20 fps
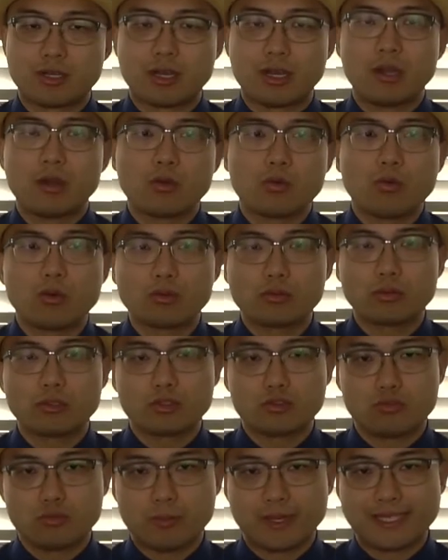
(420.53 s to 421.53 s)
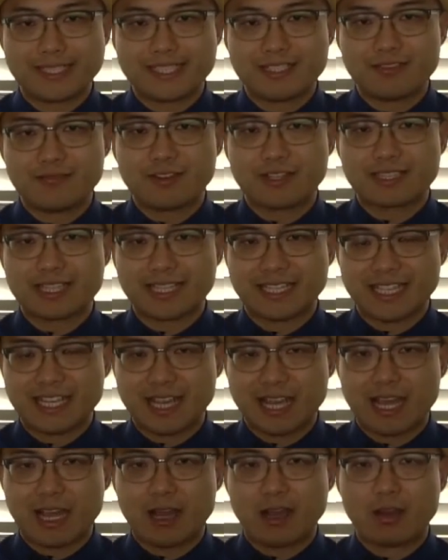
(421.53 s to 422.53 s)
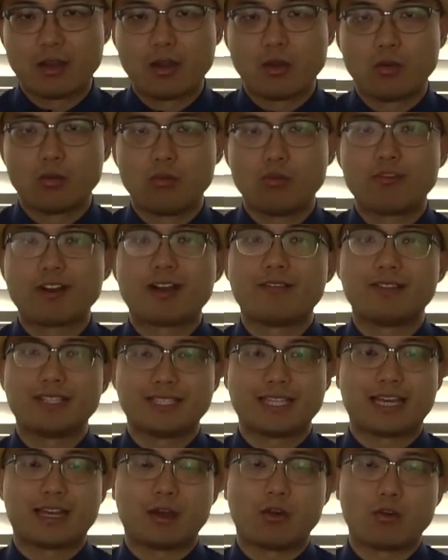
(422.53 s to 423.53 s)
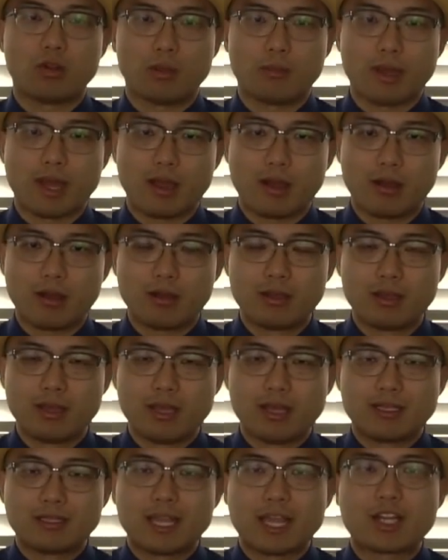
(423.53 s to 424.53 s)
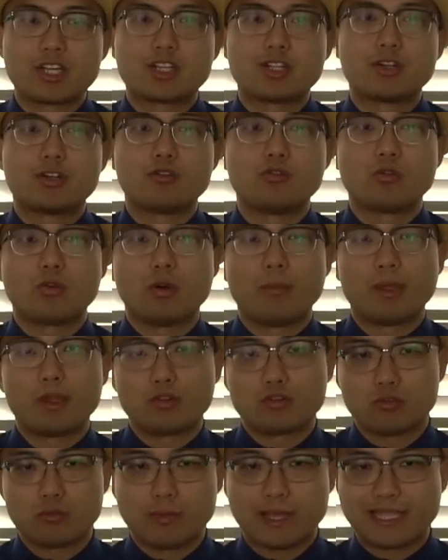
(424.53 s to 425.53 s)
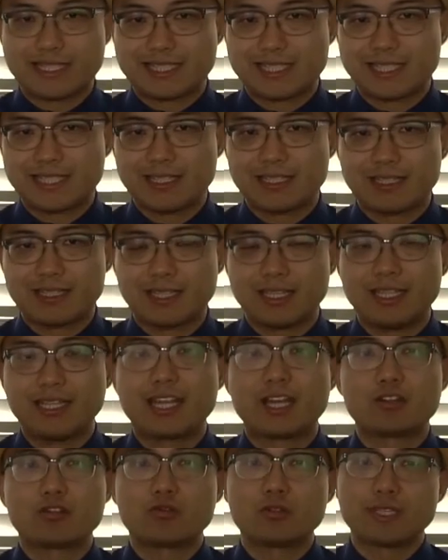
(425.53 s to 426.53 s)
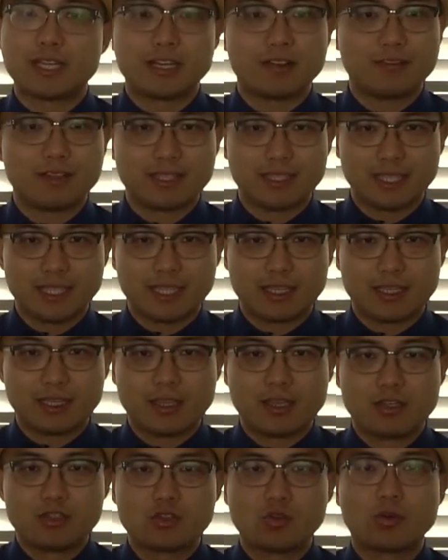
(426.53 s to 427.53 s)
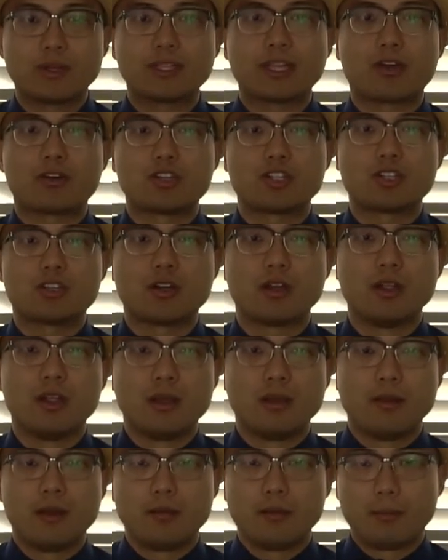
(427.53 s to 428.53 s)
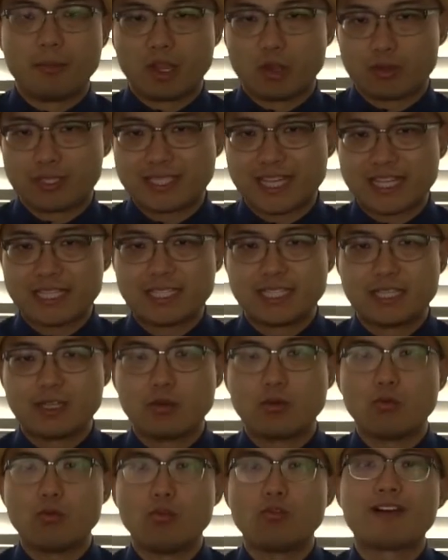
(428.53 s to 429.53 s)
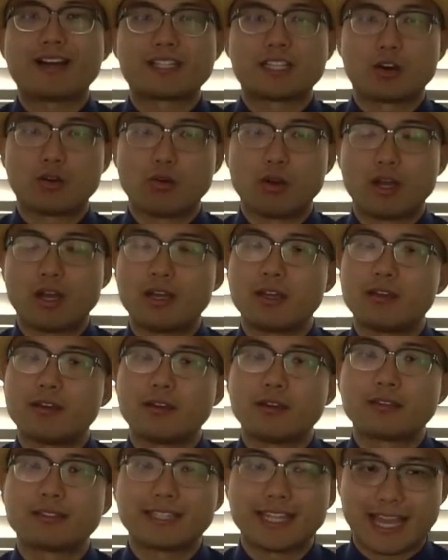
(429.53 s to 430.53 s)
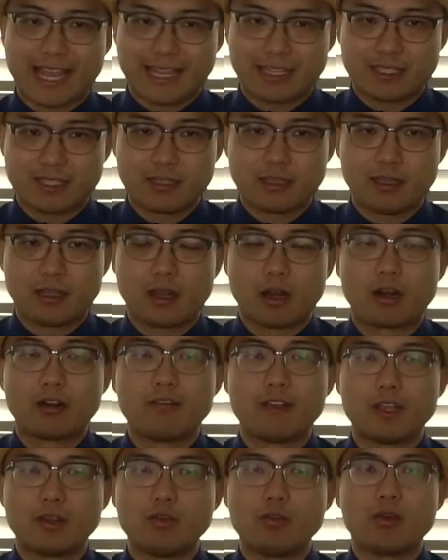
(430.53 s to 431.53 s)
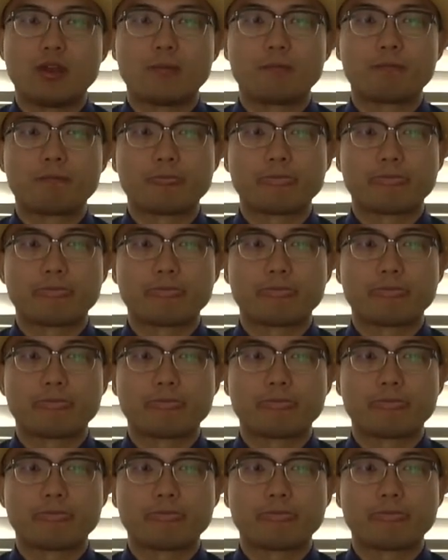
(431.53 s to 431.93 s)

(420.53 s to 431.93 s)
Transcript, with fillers: 呢，过多的储备金放在银行无法为你带来回报，但是如果没有储备金，一旦出现了问题，就会导致没有现金无法偿还 debt 而违约。